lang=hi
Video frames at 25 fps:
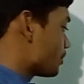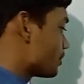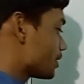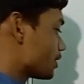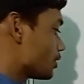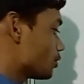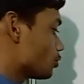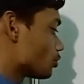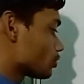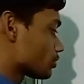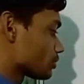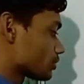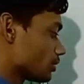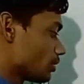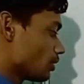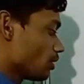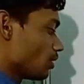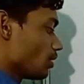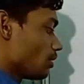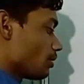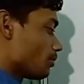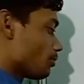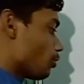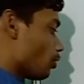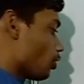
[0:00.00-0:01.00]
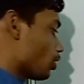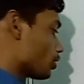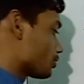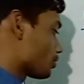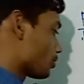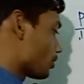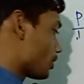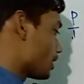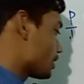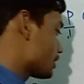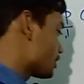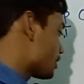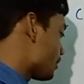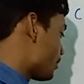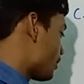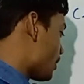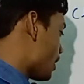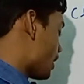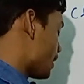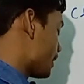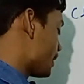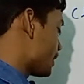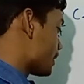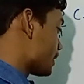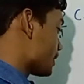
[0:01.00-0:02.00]
अब देखिए दोस्त फॉस्फोरस के
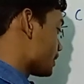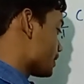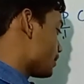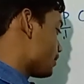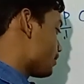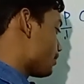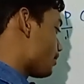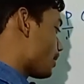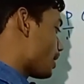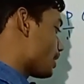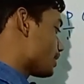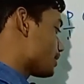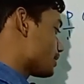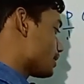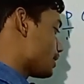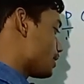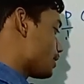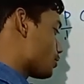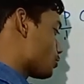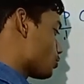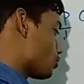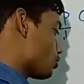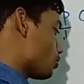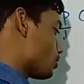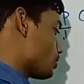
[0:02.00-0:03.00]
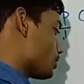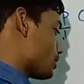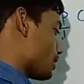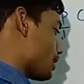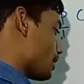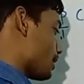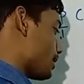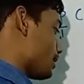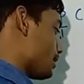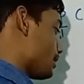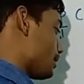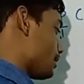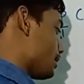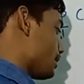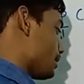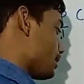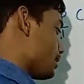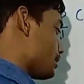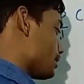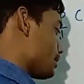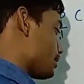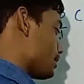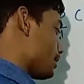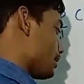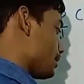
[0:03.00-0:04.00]
बाहरी में पांच इलेक्ट्रॉन होता है
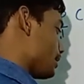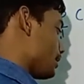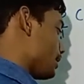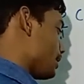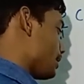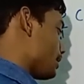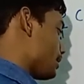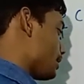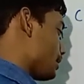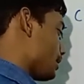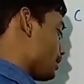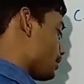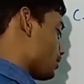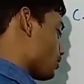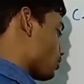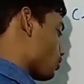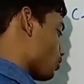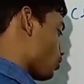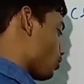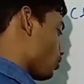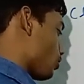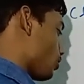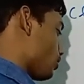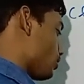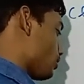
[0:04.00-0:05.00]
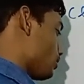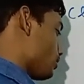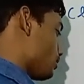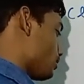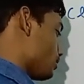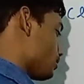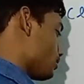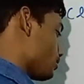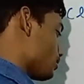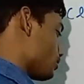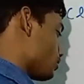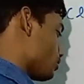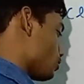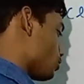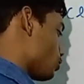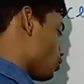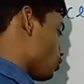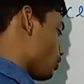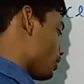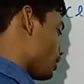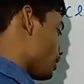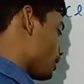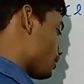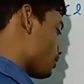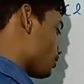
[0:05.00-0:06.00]
तो एक इलेक्ट्रॉन
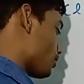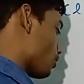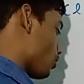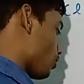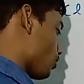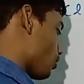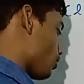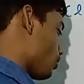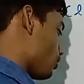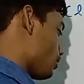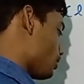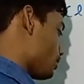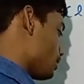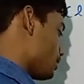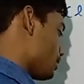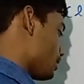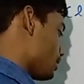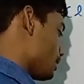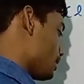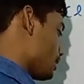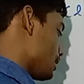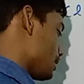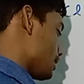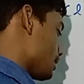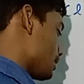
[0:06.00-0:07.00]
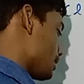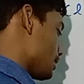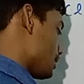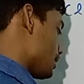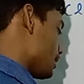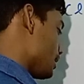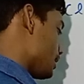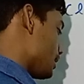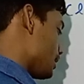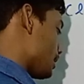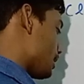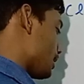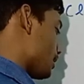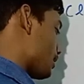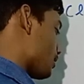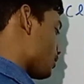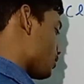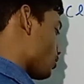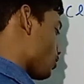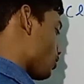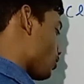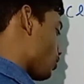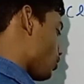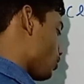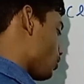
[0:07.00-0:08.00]
दो इलेक्ट्रॉन तीन
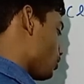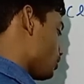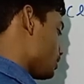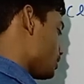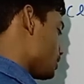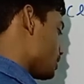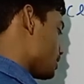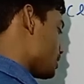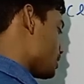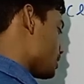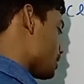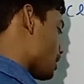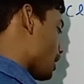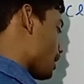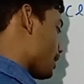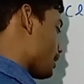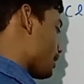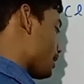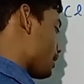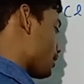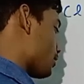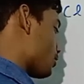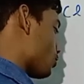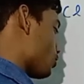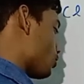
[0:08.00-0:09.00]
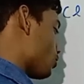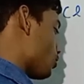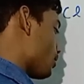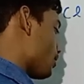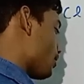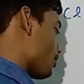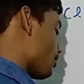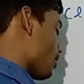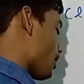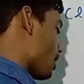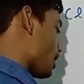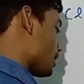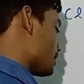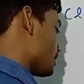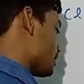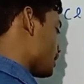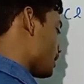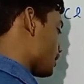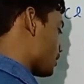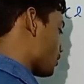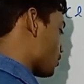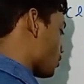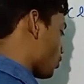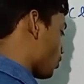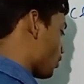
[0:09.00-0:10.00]
इलेक्ट्रॉन चार इलेक्ट्रॉन और पांच
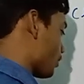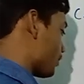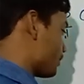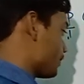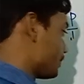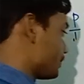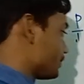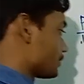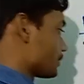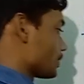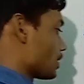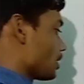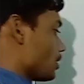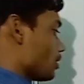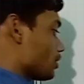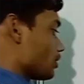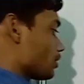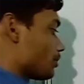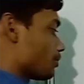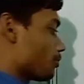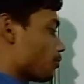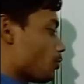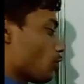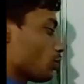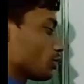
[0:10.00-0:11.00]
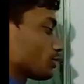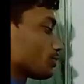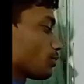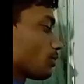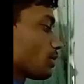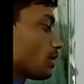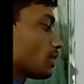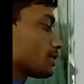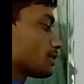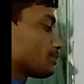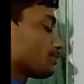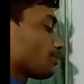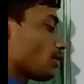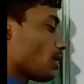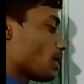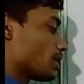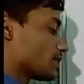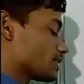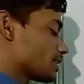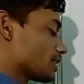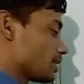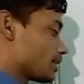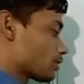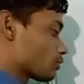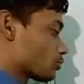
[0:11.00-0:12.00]
इलेक्ट्रॉन तो फॉस्फोरस
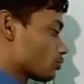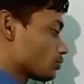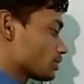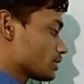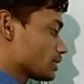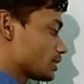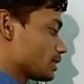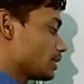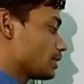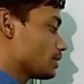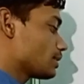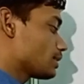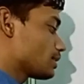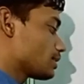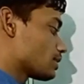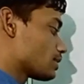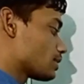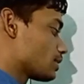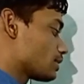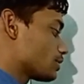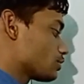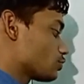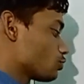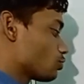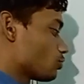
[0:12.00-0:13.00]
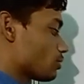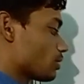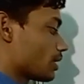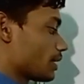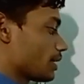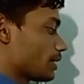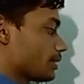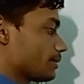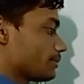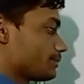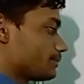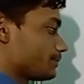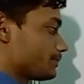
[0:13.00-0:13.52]
पांच इलेक्ट्रॉन शेयर कर चुका